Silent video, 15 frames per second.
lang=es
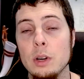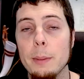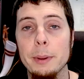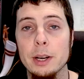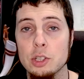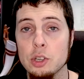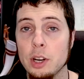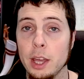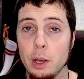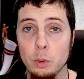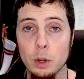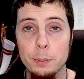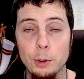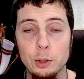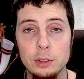una persona de
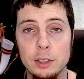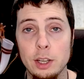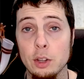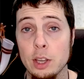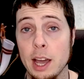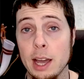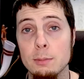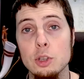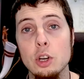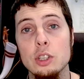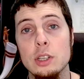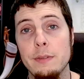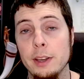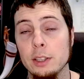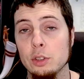cuerpo entero y hagamos
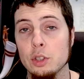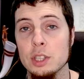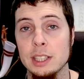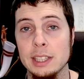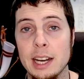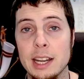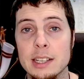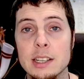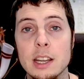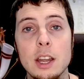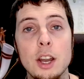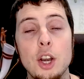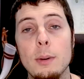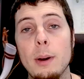los efectos detrás,